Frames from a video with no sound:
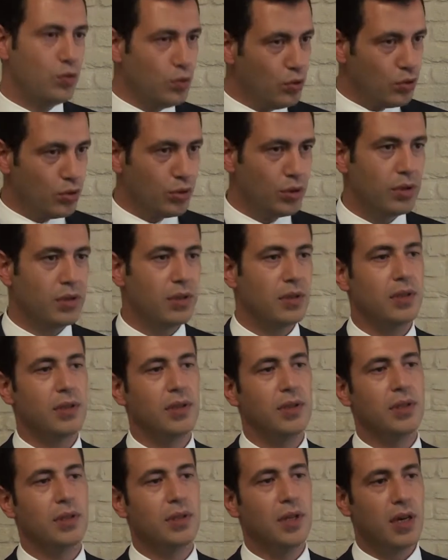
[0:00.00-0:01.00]
tutun
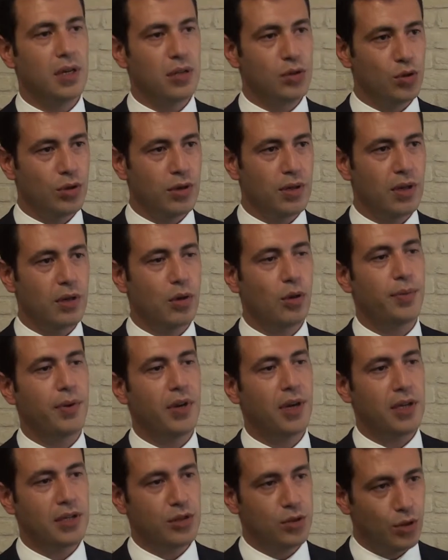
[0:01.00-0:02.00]
e, daha sonra
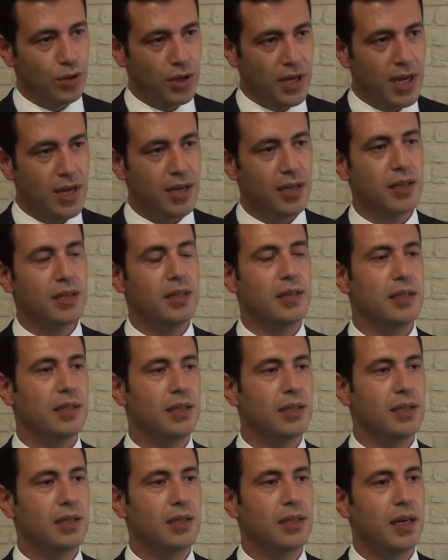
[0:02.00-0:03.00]
operasyonel
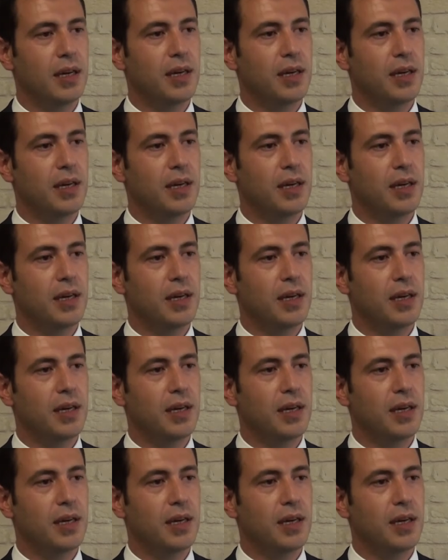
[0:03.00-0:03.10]
e,